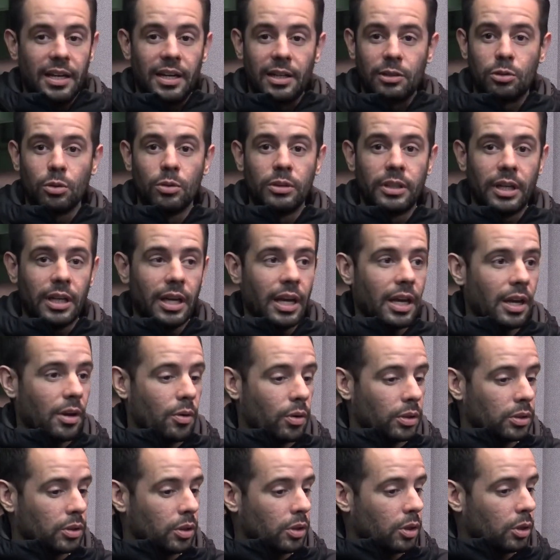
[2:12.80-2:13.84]
Resulta
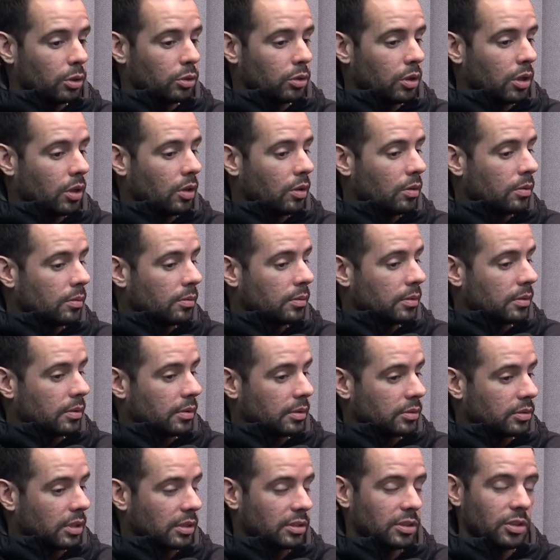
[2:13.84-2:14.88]
que cuando yo estoy
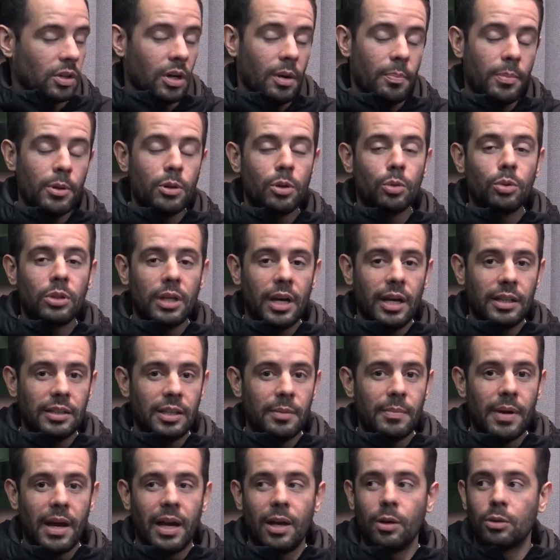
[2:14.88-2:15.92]
con... O sea, si yo les pinto a ustedes
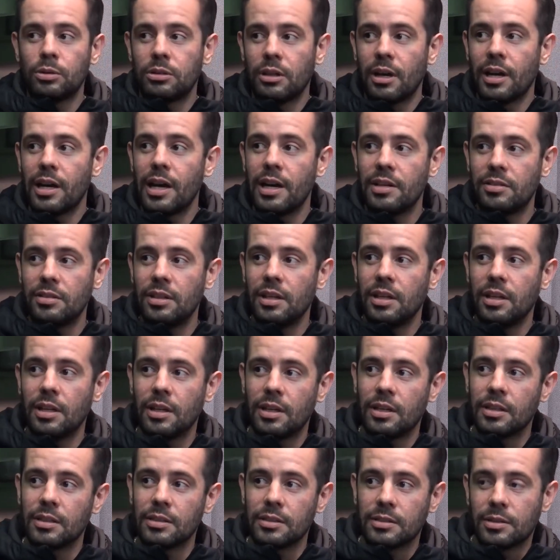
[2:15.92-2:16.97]
esta imagen, ustedes van a
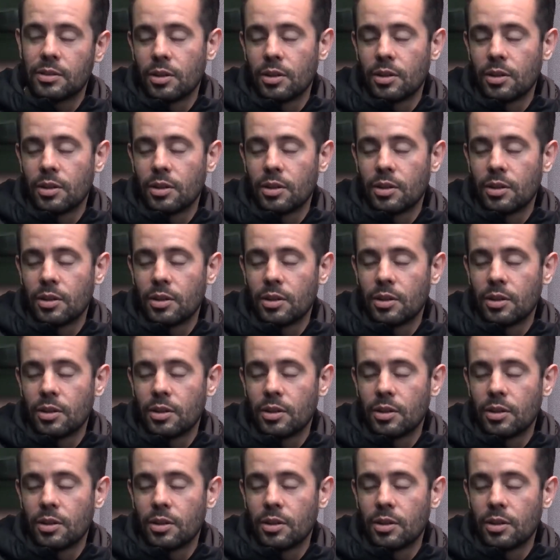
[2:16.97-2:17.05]
decir...